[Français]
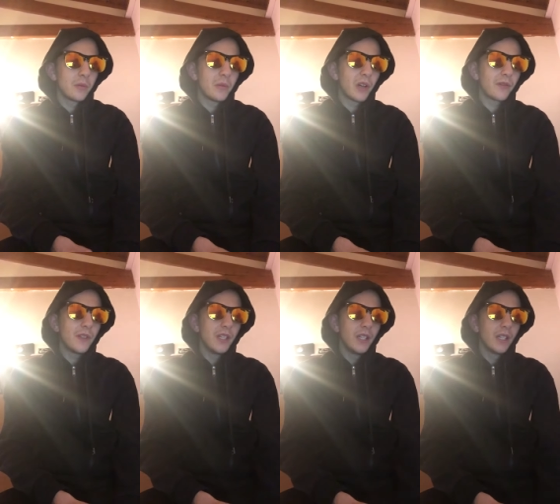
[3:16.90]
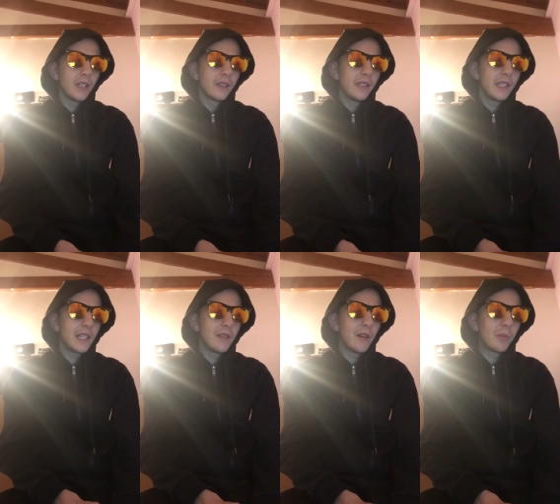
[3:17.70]
Murphy dit
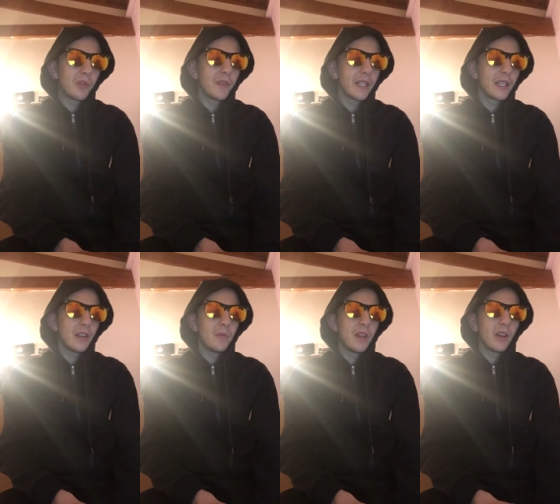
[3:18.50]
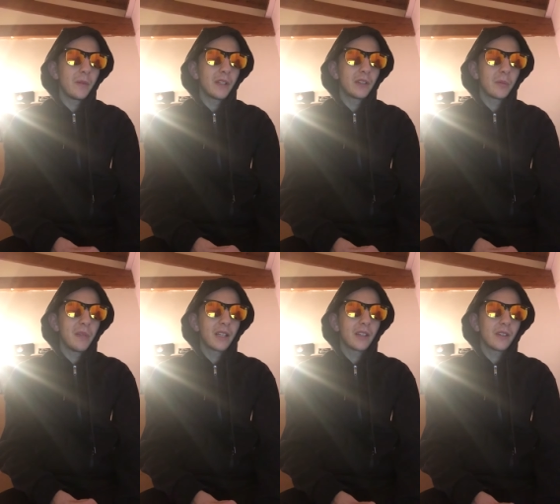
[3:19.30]
qu'il va prouver qu'il est le meilleur battant
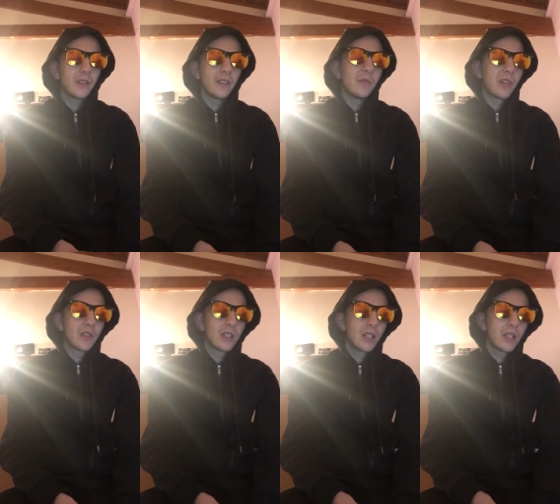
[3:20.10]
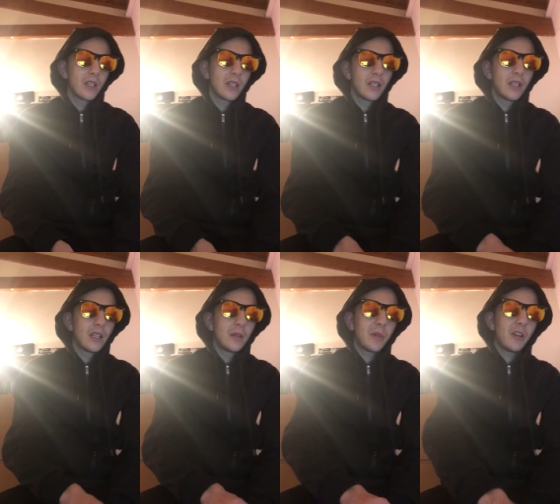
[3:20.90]
Black ce dimanche.
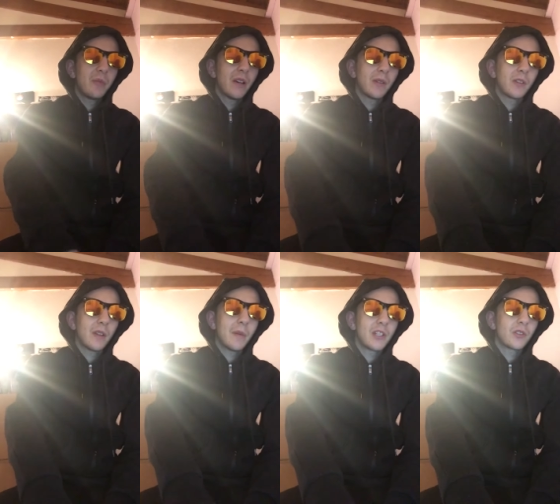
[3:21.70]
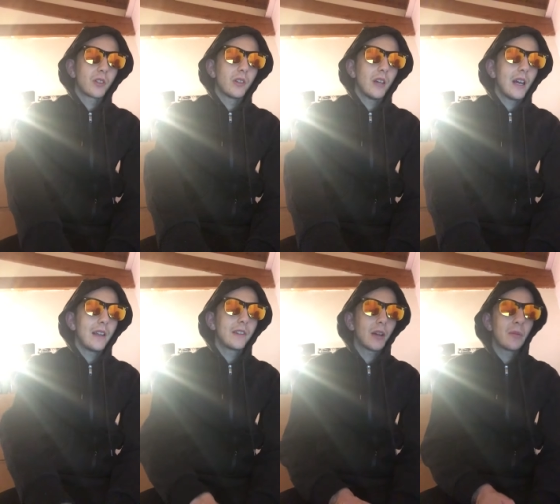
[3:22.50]
Prépare un match entre
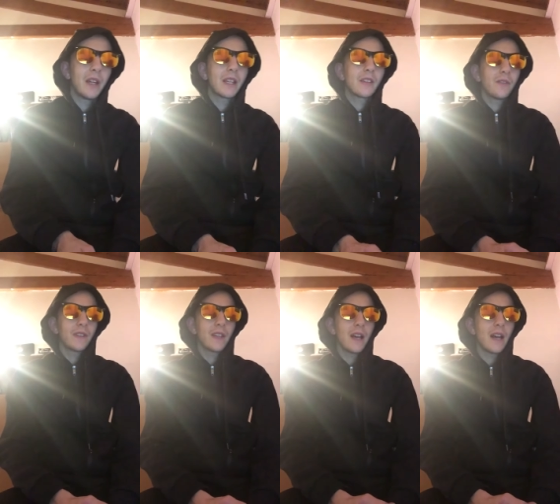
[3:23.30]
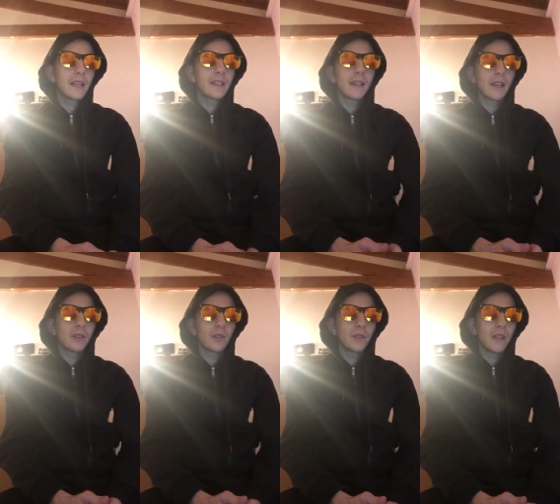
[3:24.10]
Alistair Black face à Akira
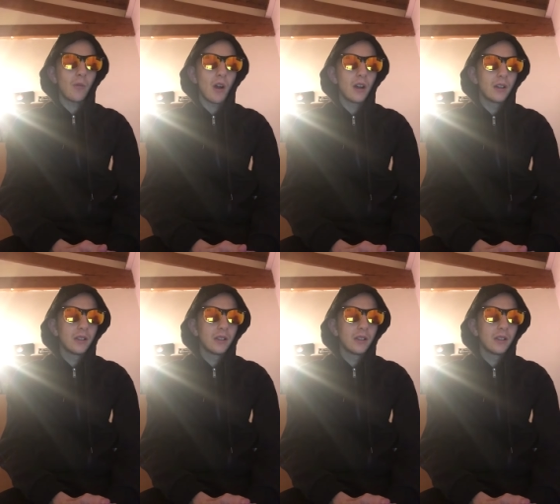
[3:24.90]
Tozawa.